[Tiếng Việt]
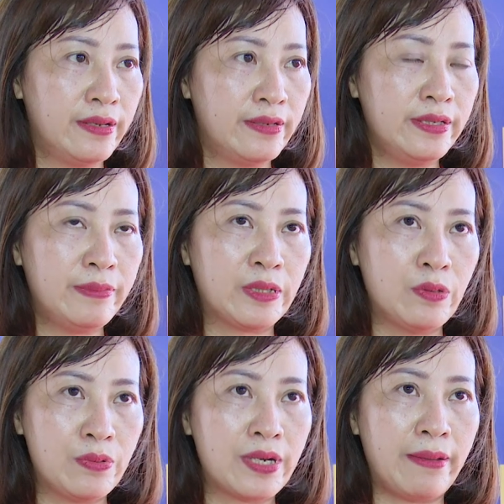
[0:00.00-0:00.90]
nhưng mà tôi
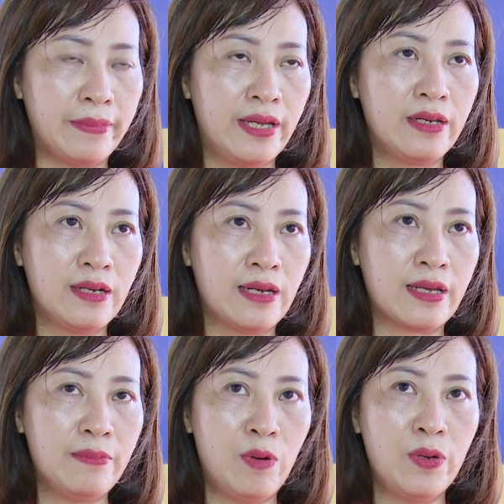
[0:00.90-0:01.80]
cũng cảm nhận được là
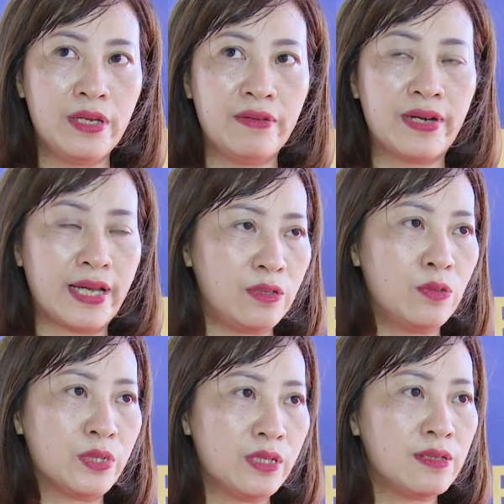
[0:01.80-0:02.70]
cái mô hình và cách
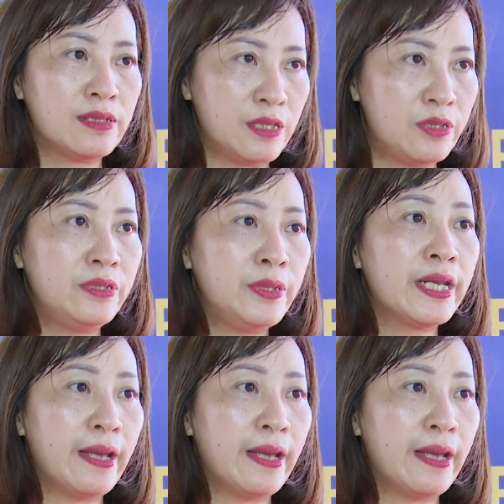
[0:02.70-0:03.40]
tổ chức là rất chuyên